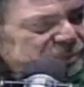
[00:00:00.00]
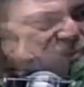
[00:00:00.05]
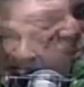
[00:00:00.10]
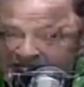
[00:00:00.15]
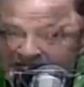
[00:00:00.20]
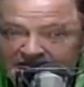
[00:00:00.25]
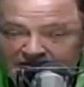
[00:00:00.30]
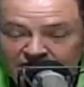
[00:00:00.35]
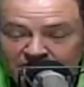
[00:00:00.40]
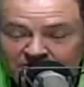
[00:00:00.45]

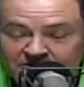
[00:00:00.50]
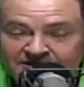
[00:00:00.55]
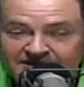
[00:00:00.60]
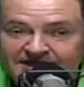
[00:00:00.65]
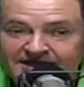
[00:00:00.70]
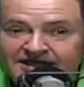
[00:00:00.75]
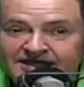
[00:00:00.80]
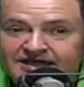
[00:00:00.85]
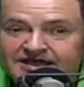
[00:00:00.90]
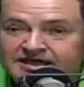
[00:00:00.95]
Club
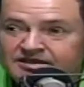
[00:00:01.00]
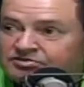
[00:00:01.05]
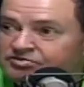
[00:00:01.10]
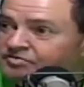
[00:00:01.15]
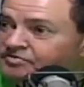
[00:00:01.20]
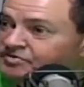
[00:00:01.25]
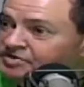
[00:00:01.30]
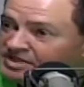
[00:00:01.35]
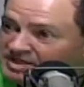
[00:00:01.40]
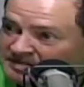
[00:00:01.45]
Guadalajara.
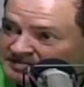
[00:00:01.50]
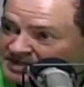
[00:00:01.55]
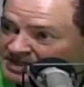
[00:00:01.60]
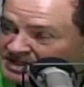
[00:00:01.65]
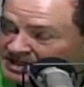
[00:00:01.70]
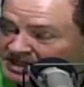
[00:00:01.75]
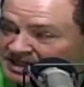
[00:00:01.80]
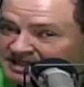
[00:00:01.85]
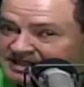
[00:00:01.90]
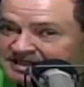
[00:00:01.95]
Tú fuiste
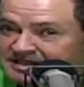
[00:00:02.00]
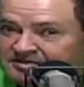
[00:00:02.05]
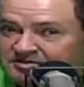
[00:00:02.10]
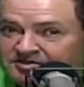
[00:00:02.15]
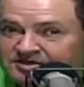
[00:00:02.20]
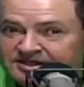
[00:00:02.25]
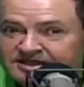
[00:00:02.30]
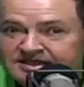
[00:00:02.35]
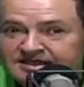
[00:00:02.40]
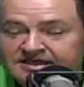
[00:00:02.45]
presidente
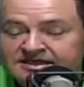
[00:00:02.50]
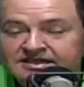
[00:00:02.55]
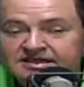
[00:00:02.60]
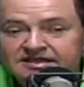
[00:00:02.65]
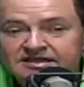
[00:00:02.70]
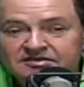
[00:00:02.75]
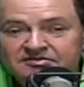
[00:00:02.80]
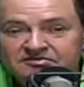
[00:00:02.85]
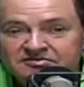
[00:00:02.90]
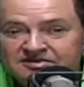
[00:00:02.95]
durante
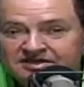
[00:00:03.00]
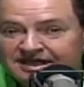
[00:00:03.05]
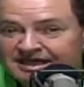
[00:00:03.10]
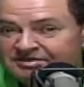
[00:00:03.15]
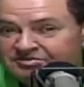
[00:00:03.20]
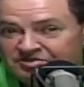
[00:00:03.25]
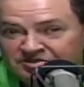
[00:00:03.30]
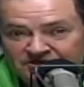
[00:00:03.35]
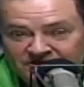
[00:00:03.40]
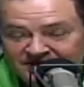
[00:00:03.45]
un
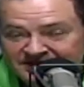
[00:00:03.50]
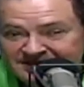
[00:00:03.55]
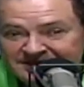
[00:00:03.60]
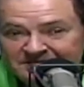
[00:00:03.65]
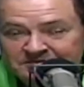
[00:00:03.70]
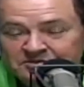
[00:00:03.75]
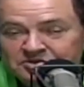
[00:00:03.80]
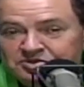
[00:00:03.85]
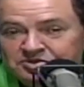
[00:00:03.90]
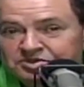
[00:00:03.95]
rato y no
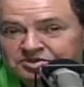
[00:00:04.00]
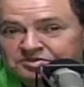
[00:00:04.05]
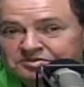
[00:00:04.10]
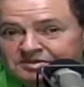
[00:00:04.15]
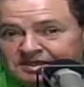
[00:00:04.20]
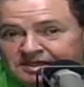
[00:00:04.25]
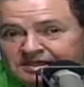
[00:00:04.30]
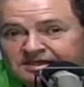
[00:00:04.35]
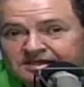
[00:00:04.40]
hace mucho.